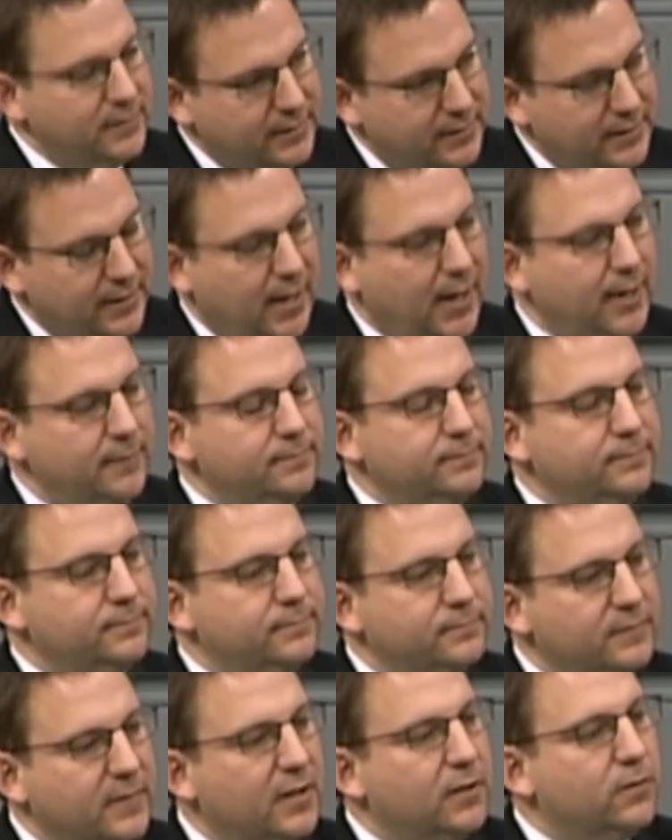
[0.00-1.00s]
Ja,
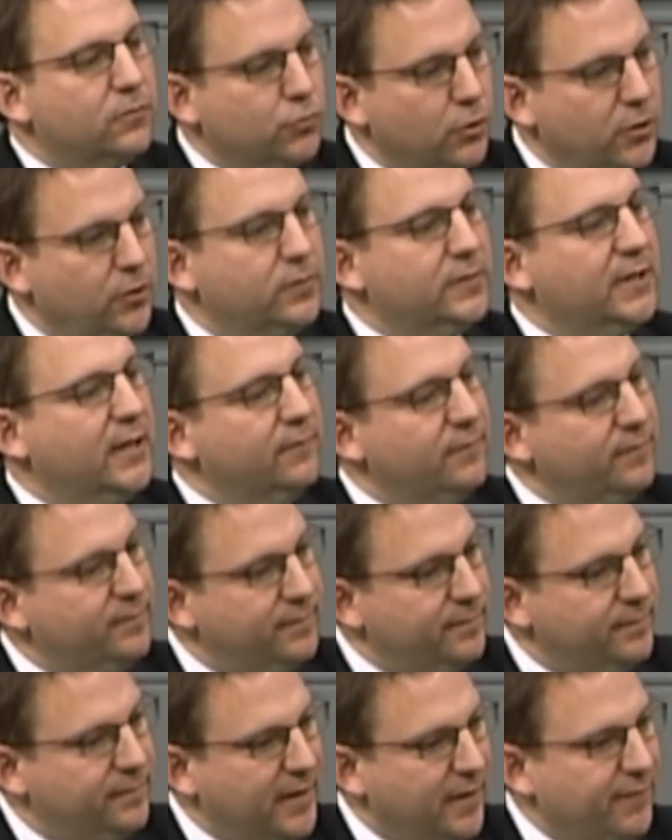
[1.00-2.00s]
Entschuldigung, dann
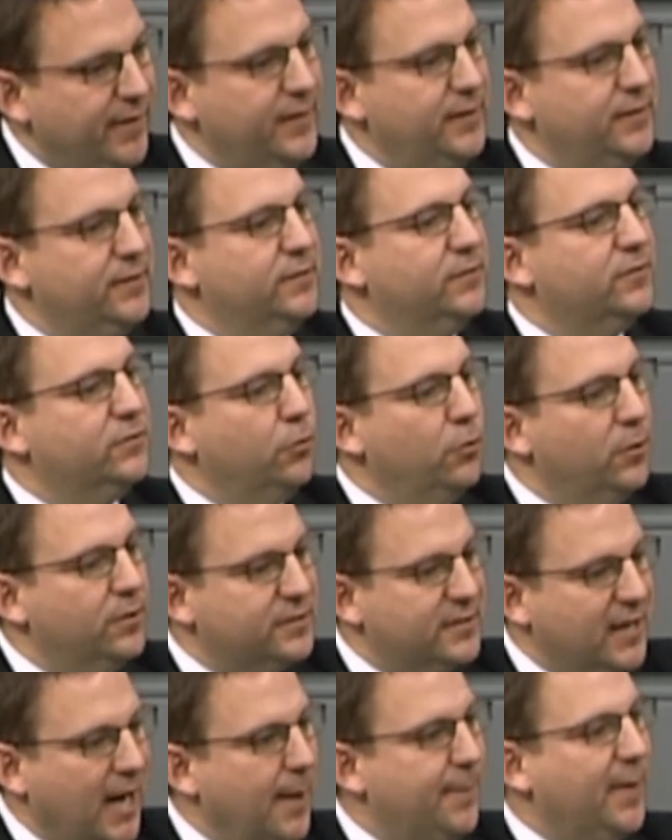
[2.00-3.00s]
verwende ich es so. Es
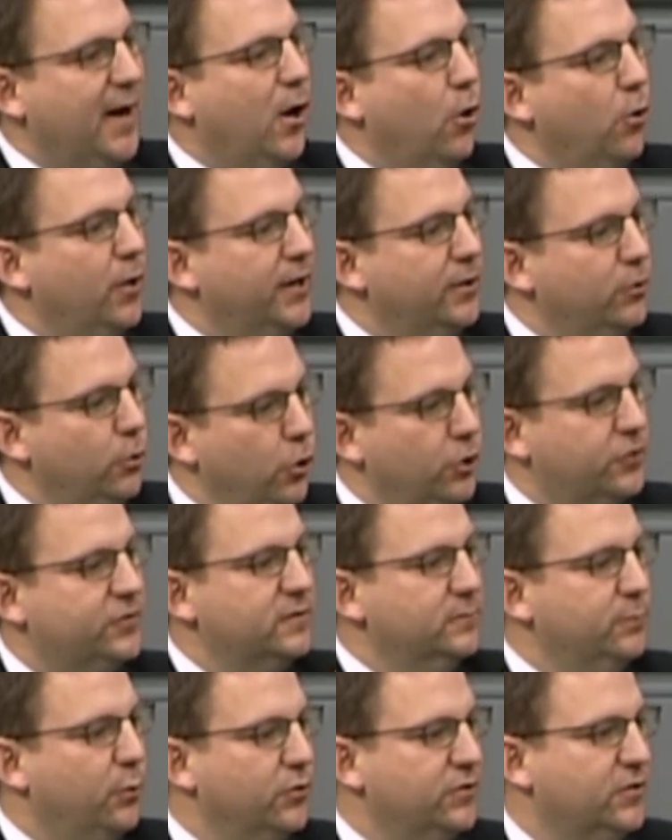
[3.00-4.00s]
gab auch in
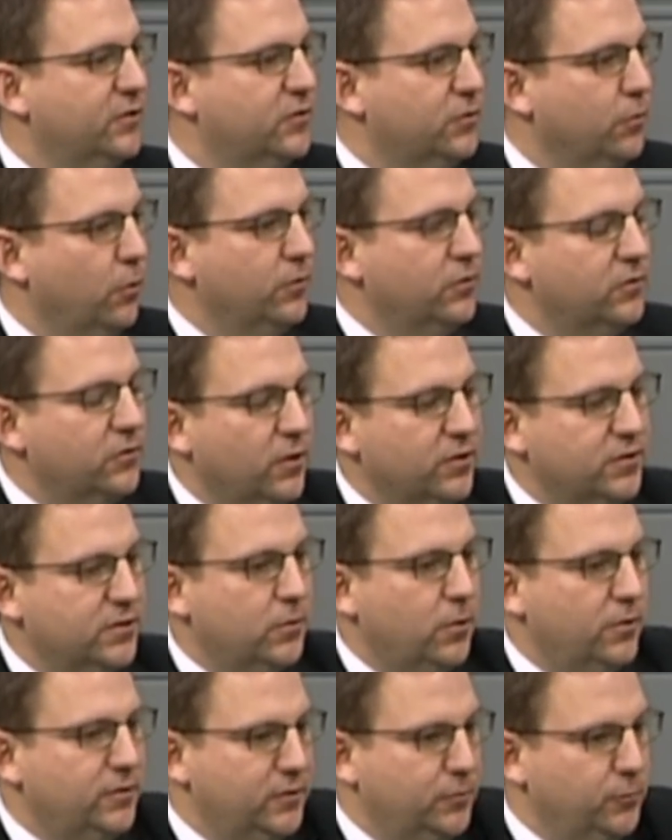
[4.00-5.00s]
höchsten Positionen solche
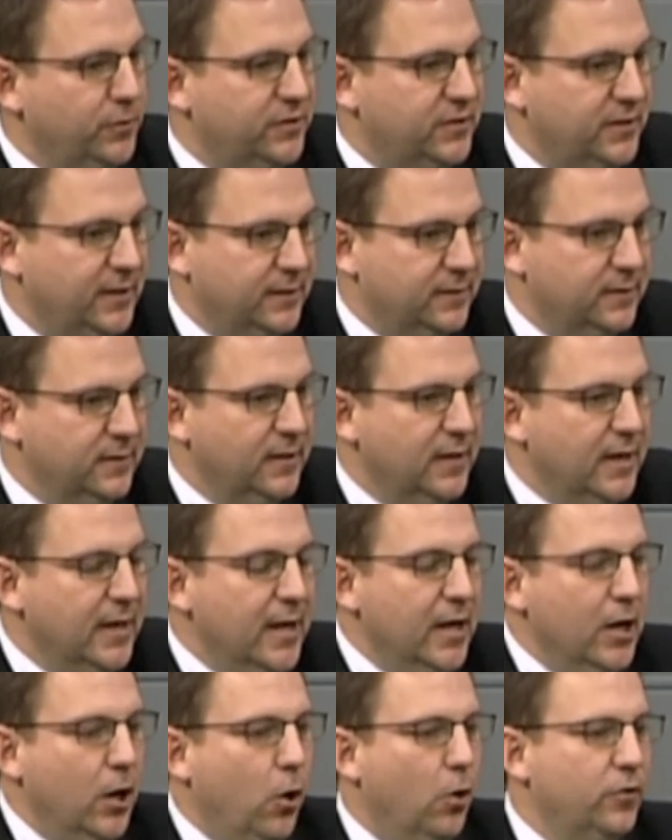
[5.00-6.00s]
Kontinuitäten.
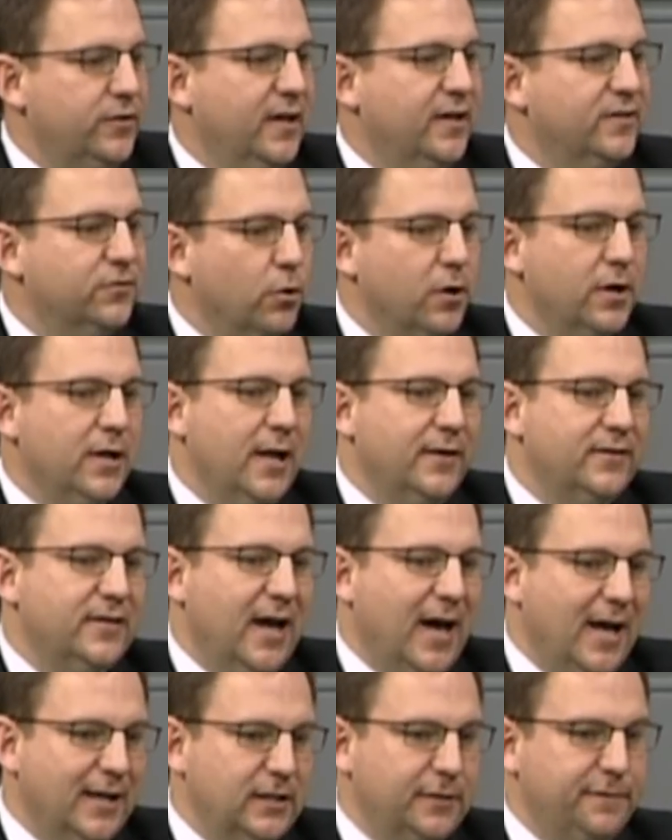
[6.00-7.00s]
Und der sogenannte
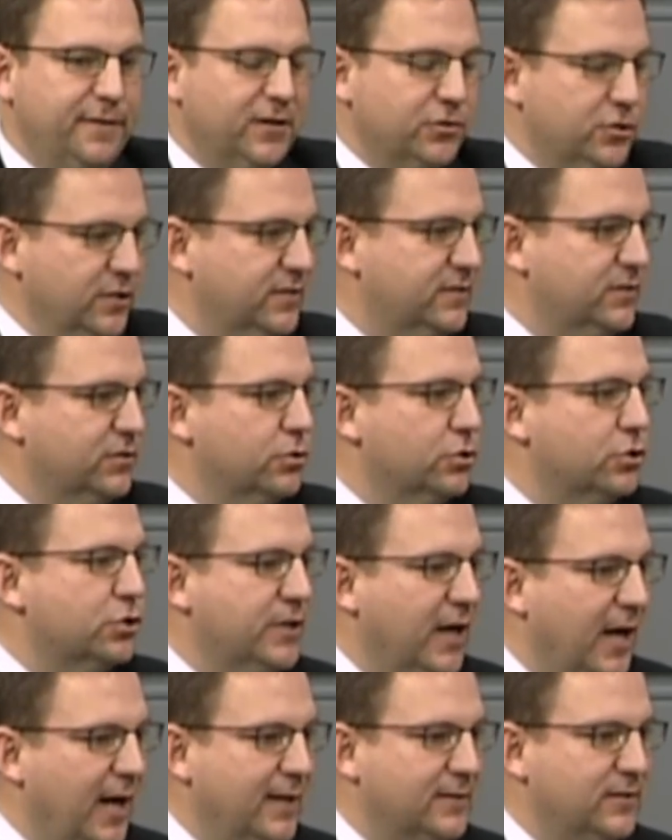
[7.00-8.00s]
antifaschistische
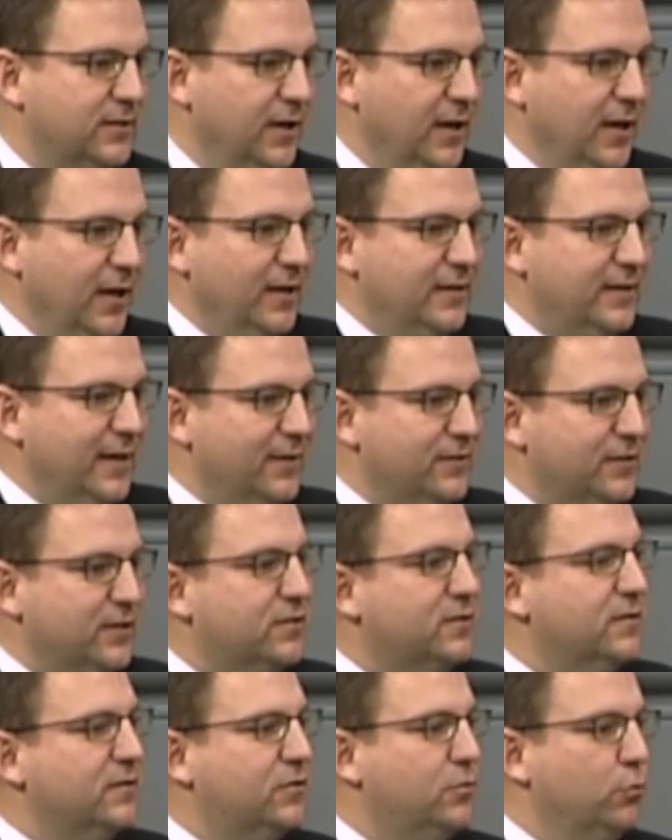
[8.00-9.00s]
Staat, der
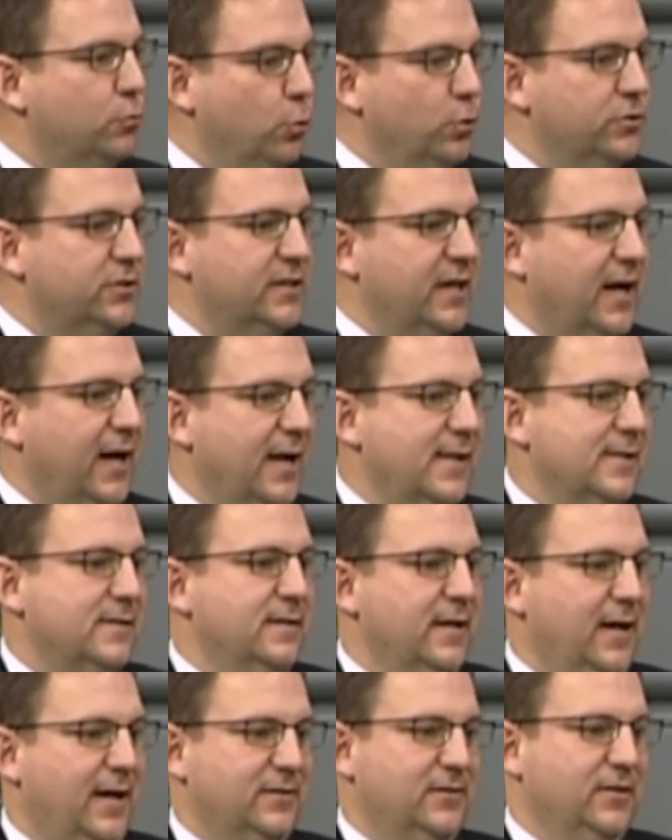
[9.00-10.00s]
sich zugute
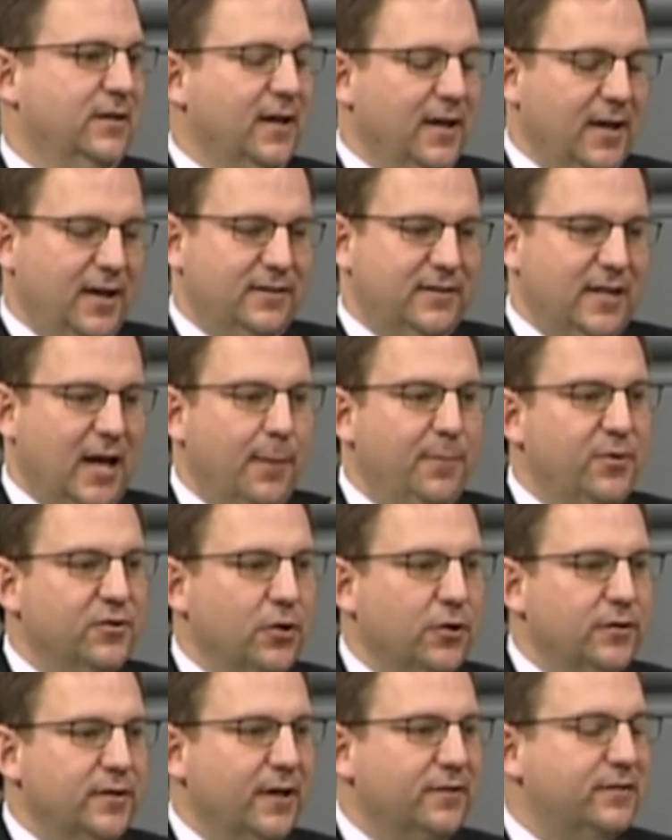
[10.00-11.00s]
gehalten hat, da
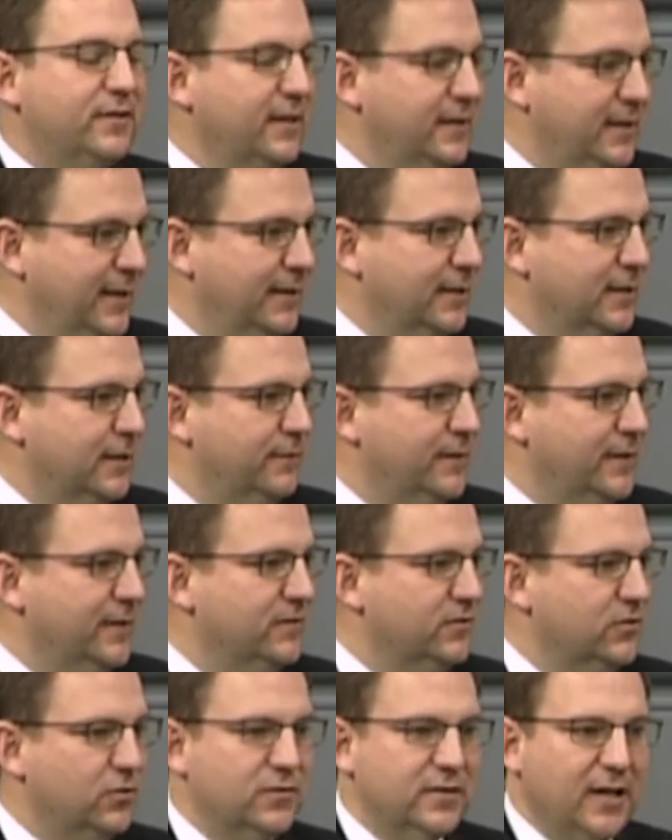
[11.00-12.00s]
besonders rigide
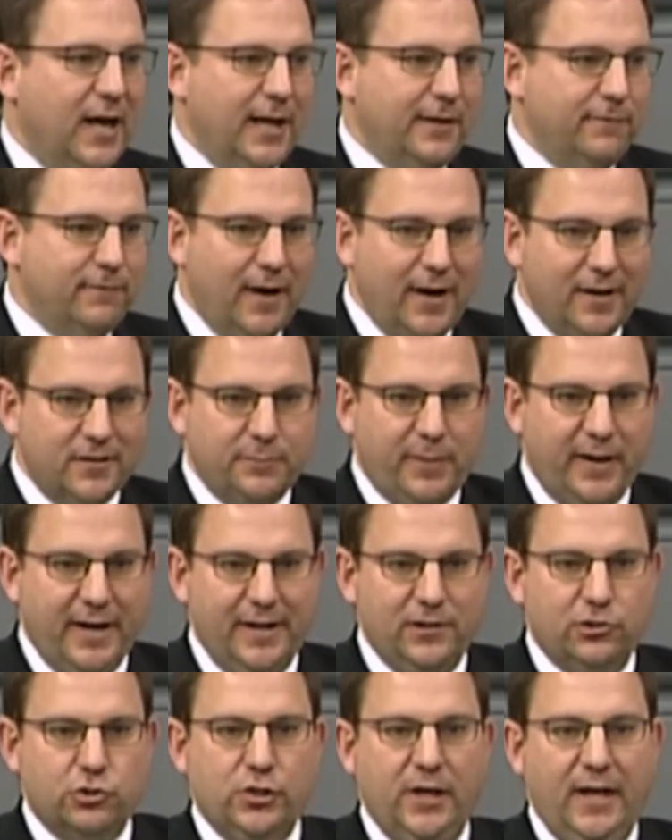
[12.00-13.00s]
gewesen zu sein, war es bei
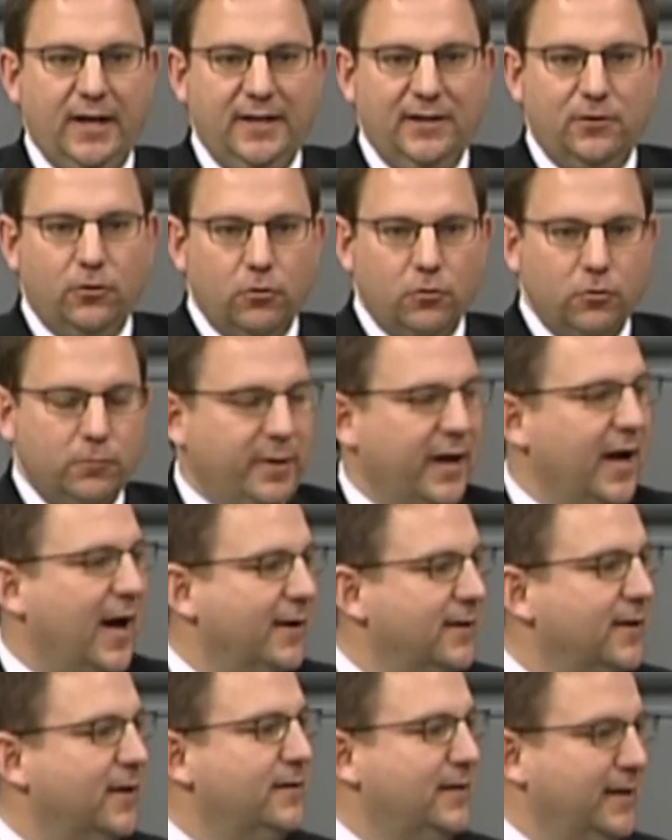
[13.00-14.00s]
Entschädigungen und bei
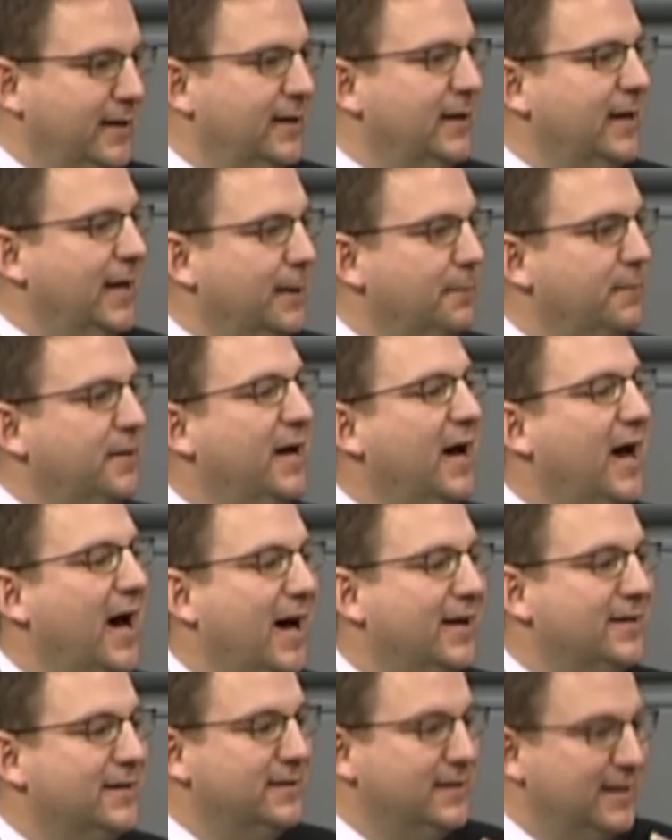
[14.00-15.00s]
anderen Dingen eben
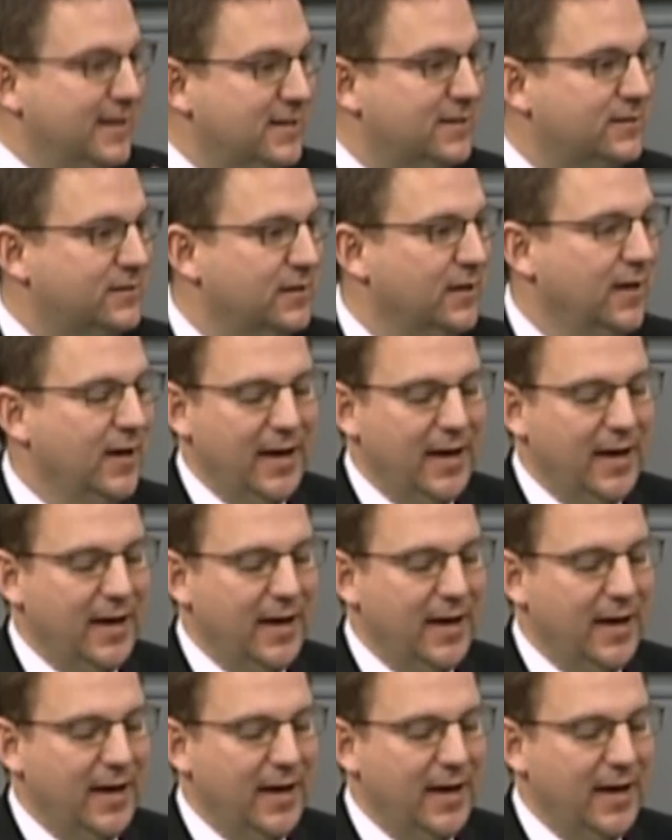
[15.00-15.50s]
gerade nicht.